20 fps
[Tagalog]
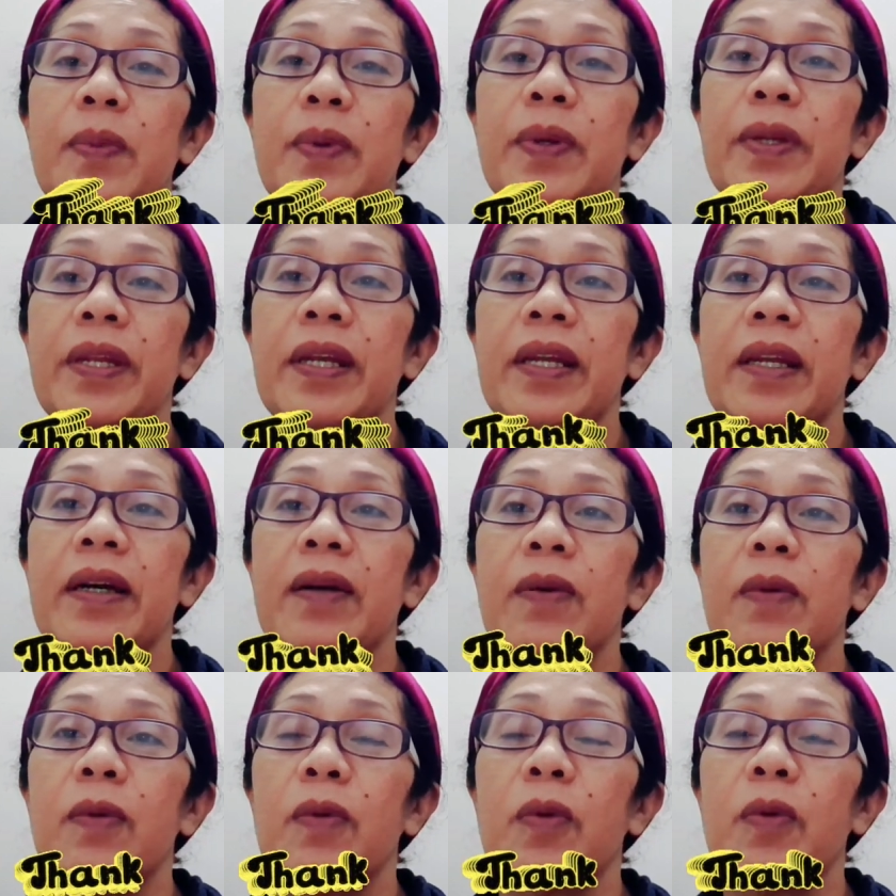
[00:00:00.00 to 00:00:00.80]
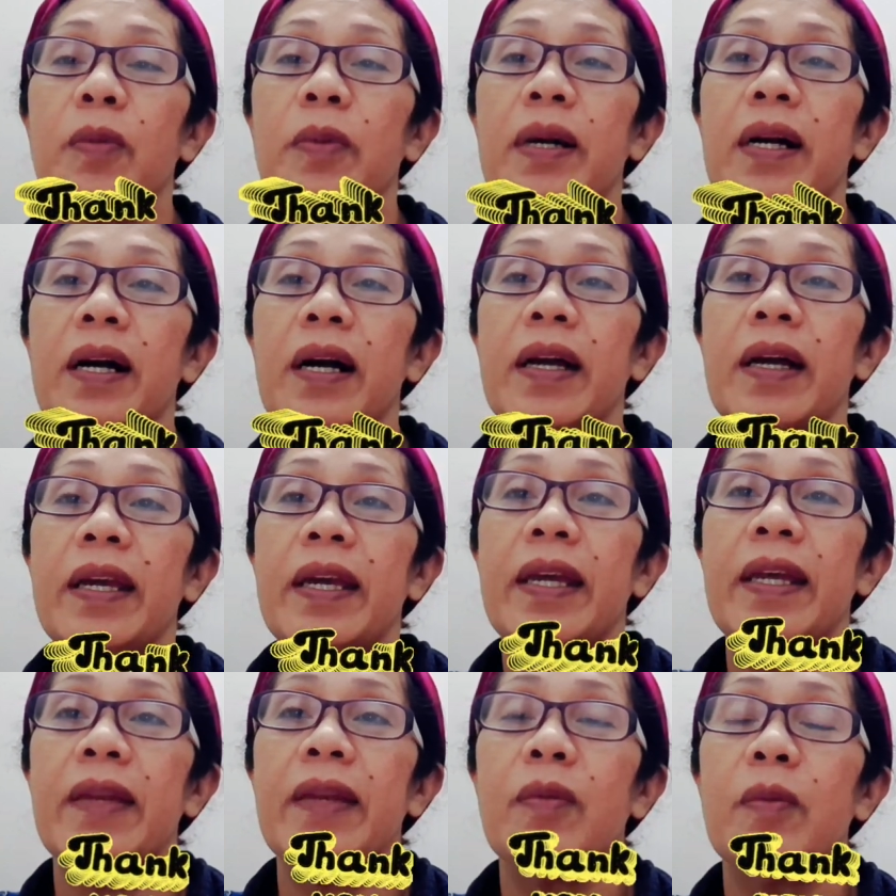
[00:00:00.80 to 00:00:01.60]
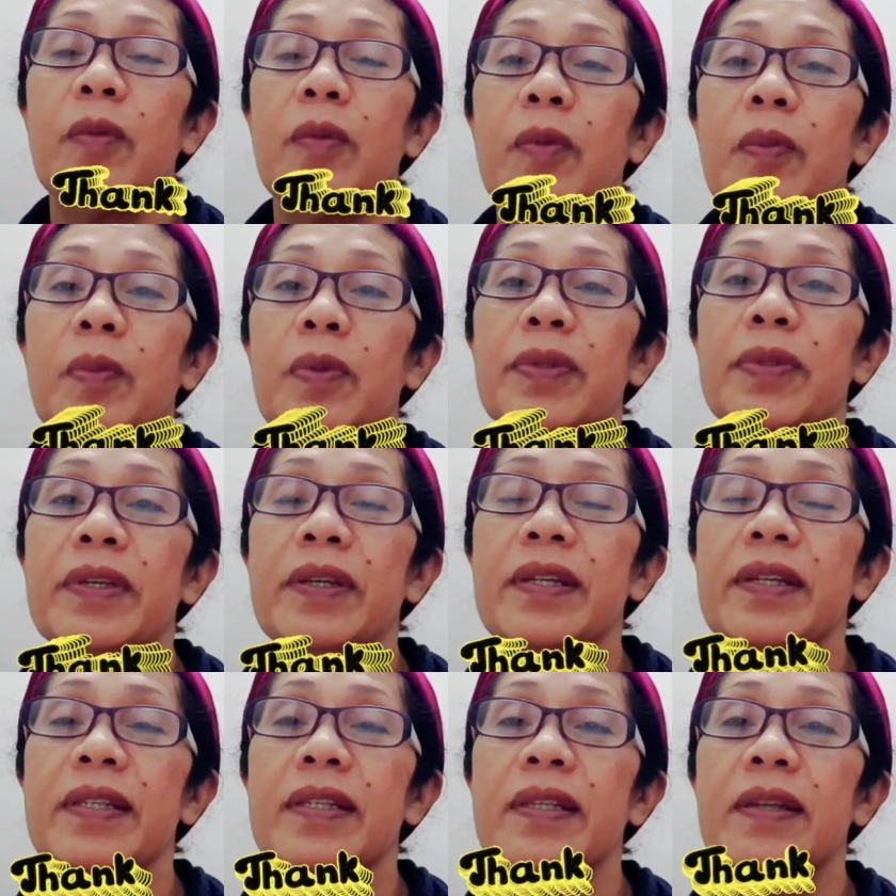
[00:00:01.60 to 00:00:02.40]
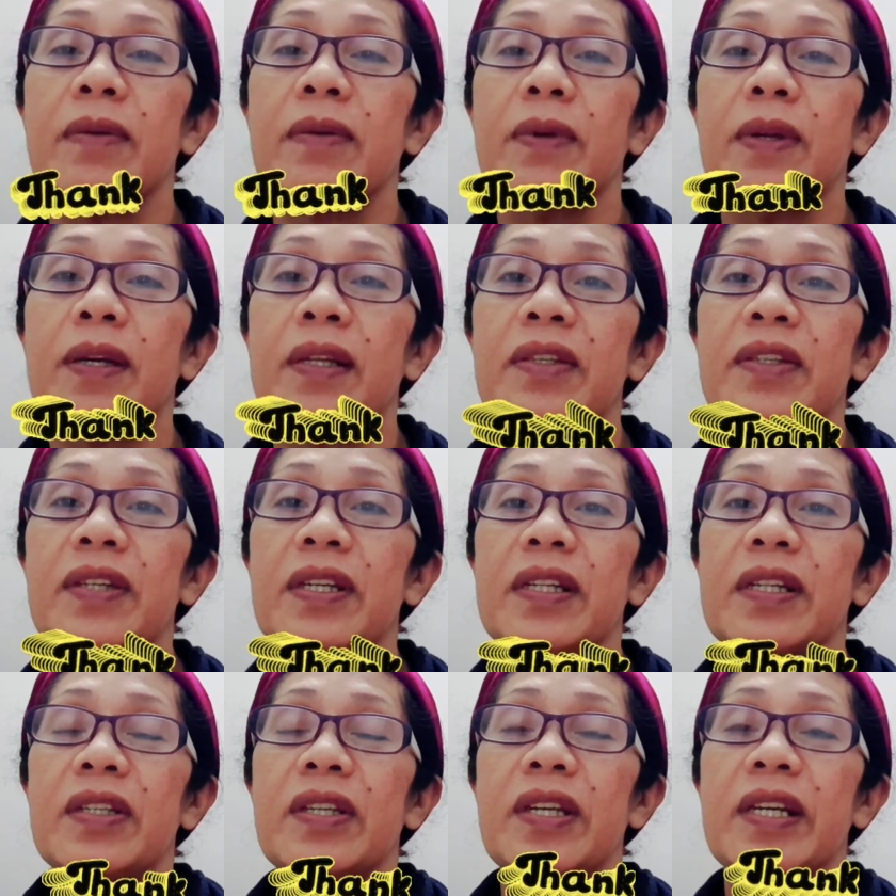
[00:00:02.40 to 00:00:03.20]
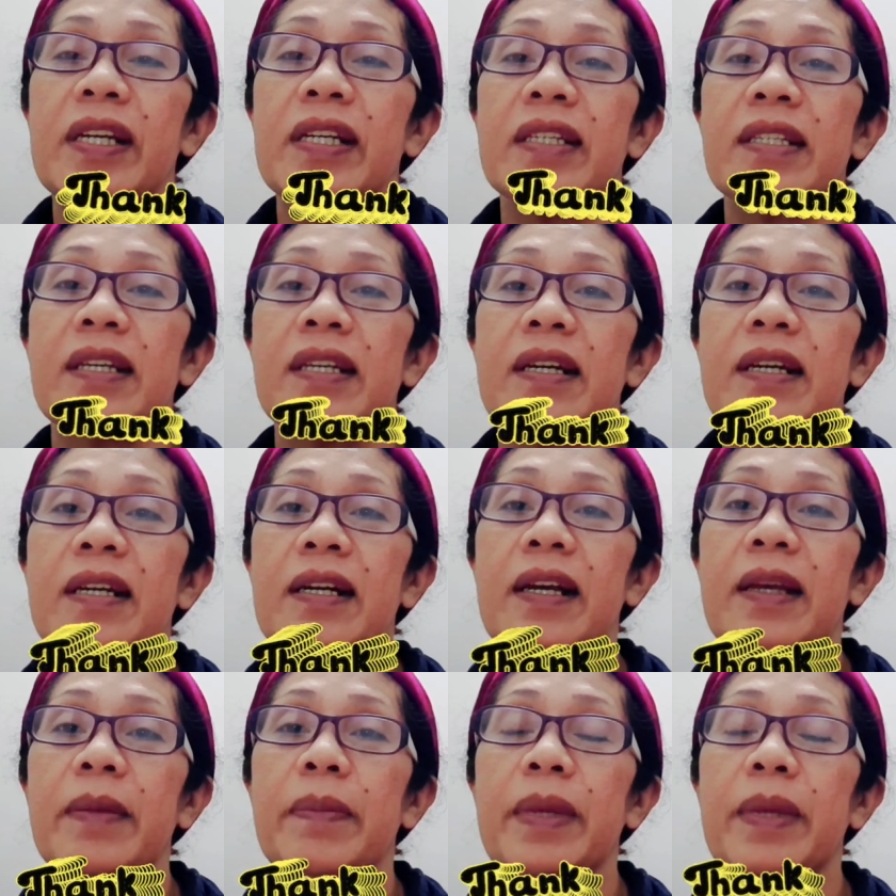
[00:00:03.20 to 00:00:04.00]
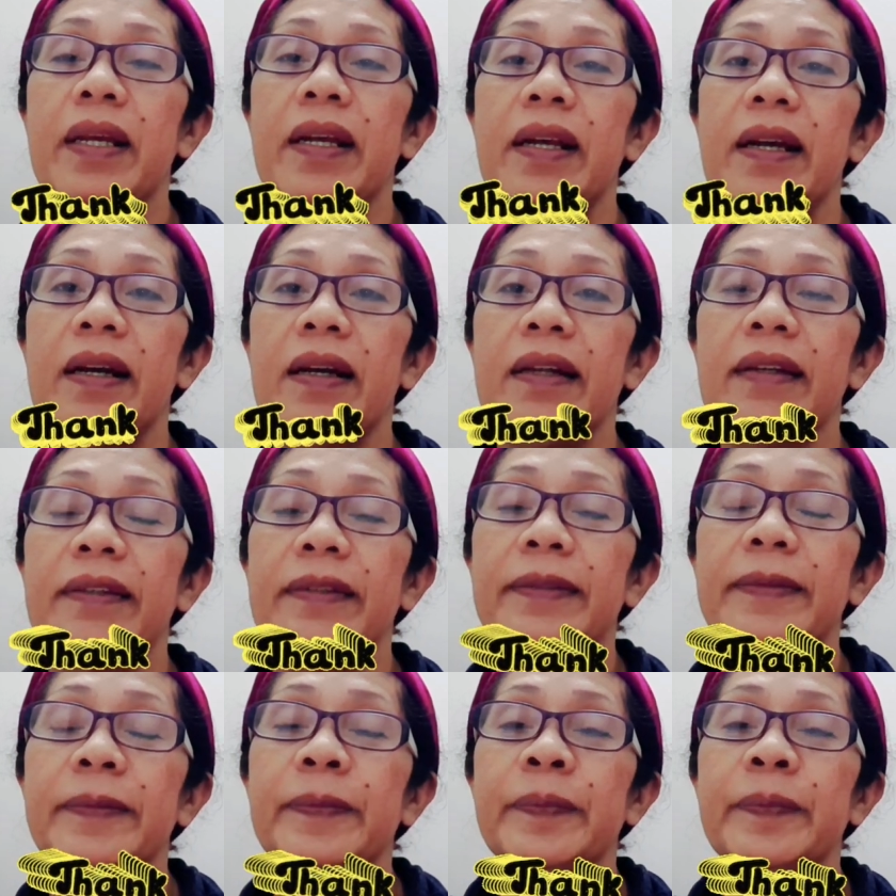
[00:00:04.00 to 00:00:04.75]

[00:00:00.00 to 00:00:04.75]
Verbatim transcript: pwede na ako kumakain, umupo sa restaurant, chika-chika sa kaibigan,